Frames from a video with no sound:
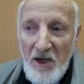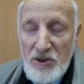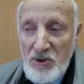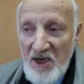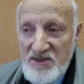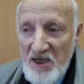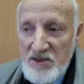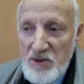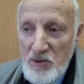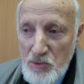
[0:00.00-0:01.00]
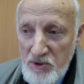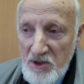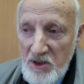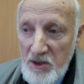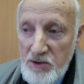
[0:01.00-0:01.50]
А что касается
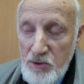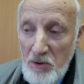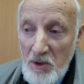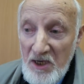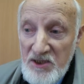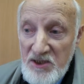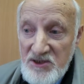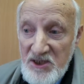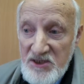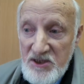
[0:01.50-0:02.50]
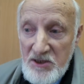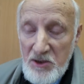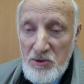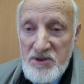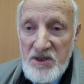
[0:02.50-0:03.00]
кукелей, то они здесь
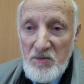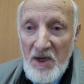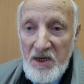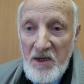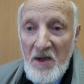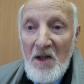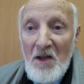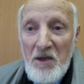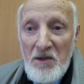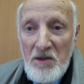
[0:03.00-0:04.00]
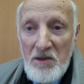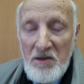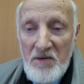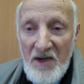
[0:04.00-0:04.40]
недалеко снимали э,